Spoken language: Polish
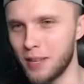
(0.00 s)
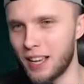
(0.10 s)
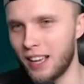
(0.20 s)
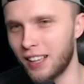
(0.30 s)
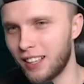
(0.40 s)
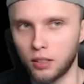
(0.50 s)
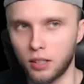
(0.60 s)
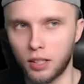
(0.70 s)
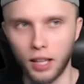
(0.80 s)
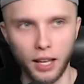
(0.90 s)
mnie!
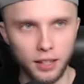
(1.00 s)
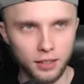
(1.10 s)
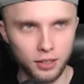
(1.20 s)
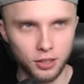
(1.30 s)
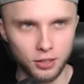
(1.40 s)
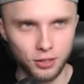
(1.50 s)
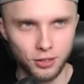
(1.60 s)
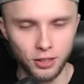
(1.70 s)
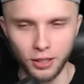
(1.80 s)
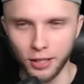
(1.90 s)
Okej, okay, czy
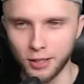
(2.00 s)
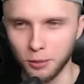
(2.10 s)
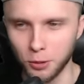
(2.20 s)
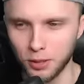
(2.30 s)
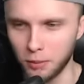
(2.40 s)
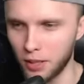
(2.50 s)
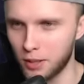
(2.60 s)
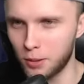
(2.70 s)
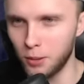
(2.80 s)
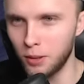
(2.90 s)
jestem już na
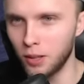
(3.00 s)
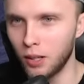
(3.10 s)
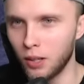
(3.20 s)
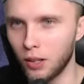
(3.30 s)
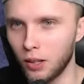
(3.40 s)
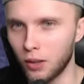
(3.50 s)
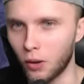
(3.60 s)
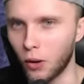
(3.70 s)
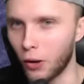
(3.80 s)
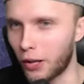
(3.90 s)
miejscu?
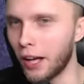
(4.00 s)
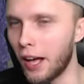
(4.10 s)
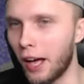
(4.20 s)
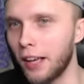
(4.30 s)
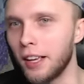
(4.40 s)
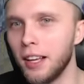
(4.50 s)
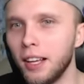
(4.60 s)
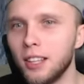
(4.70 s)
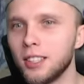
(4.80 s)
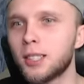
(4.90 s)
Okej. Okay.
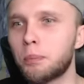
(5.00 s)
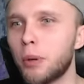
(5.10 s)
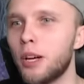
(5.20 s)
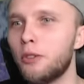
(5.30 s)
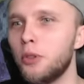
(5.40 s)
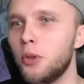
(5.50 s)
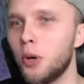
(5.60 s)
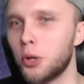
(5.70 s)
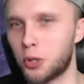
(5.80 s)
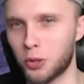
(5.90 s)
Z
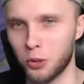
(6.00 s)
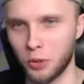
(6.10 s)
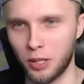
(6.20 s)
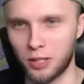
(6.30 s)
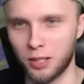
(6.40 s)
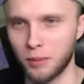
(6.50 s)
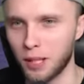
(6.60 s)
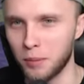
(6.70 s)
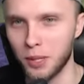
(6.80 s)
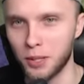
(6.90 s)
pewnością jestem
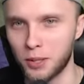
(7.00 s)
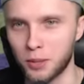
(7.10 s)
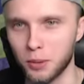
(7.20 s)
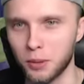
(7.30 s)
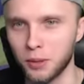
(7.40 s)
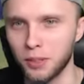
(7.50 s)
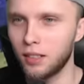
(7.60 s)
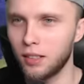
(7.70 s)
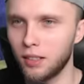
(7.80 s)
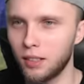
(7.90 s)
na miejscu.
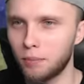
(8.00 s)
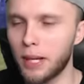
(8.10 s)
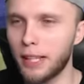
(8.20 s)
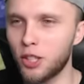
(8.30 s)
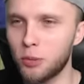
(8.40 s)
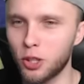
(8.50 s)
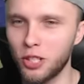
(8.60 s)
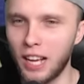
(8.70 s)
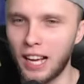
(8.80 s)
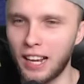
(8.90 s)
Pa jaki śmieszny
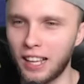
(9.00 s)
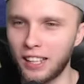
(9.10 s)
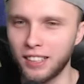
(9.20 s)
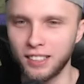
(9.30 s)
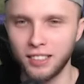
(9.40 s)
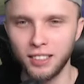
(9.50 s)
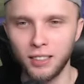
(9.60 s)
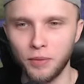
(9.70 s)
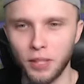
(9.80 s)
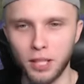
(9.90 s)
alaj.
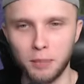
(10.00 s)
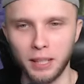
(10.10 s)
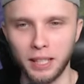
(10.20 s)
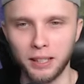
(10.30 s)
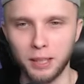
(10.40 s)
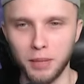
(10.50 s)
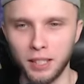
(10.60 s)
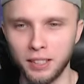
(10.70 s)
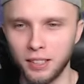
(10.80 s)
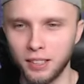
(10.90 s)
Jest pan Enderman?